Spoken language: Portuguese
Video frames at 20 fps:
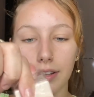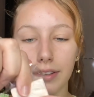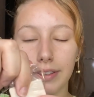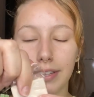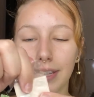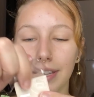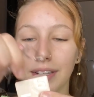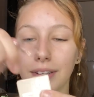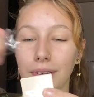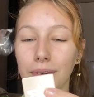
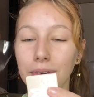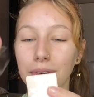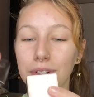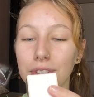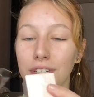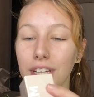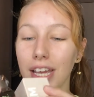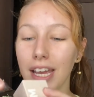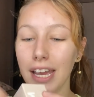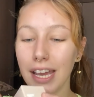Deus.
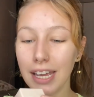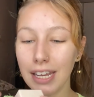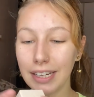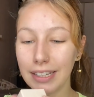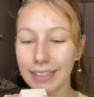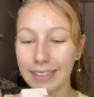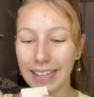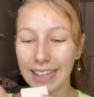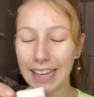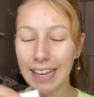
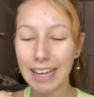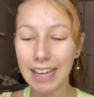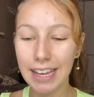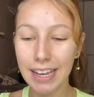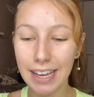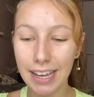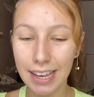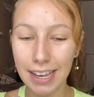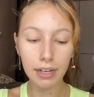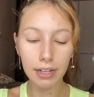Gente,
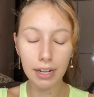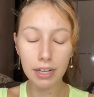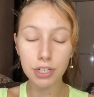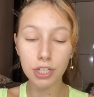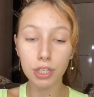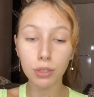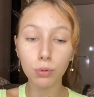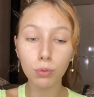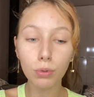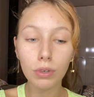
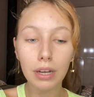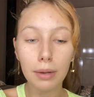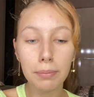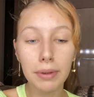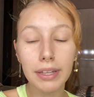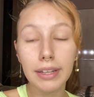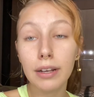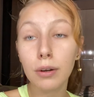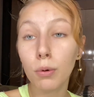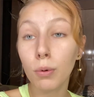eu nunca me
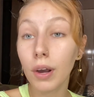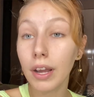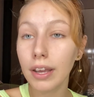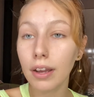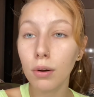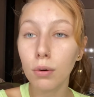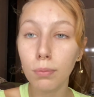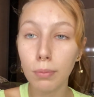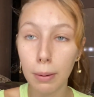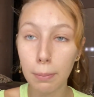adequei a
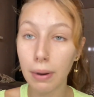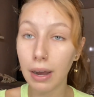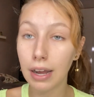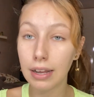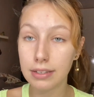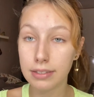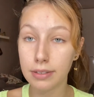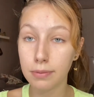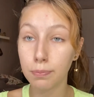alguma base,